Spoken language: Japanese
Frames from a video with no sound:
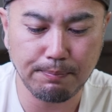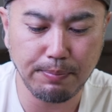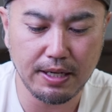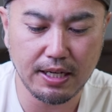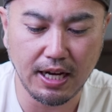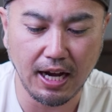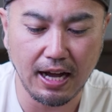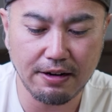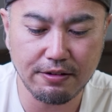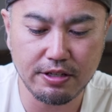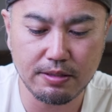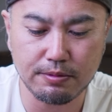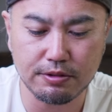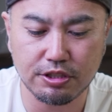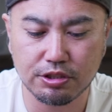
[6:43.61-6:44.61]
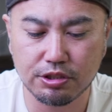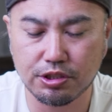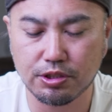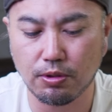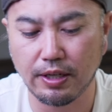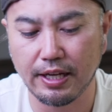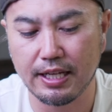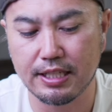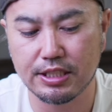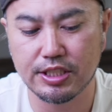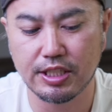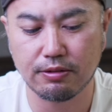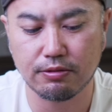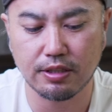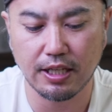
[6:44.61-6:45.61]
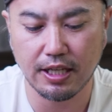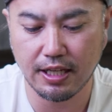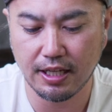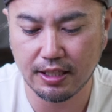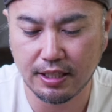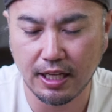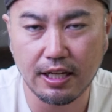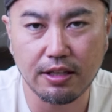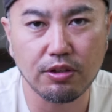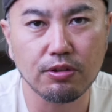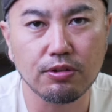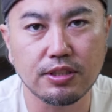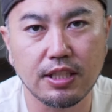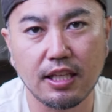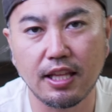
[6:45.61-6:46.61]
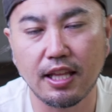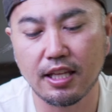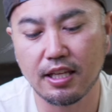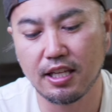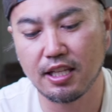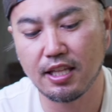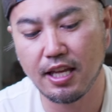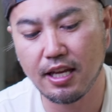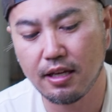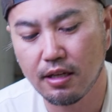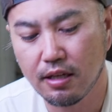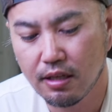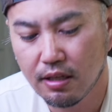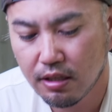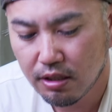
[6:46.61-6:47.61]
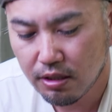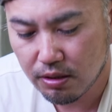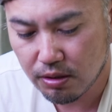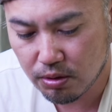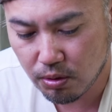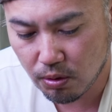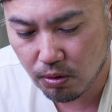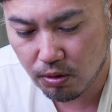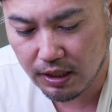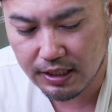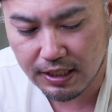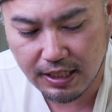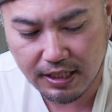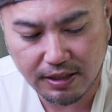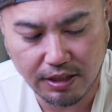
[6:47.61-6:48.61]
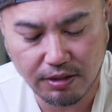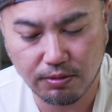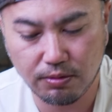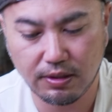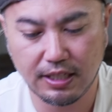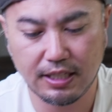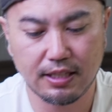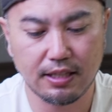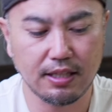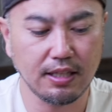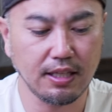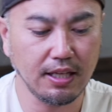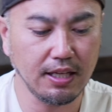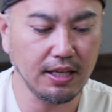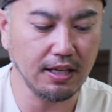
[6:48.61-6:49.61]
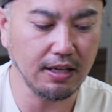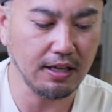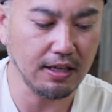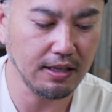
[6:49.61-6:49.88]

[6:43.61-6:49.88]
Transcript: ぱり軽い分質量が減っちゃうんで耐久性的にねどうかなっていうのがあって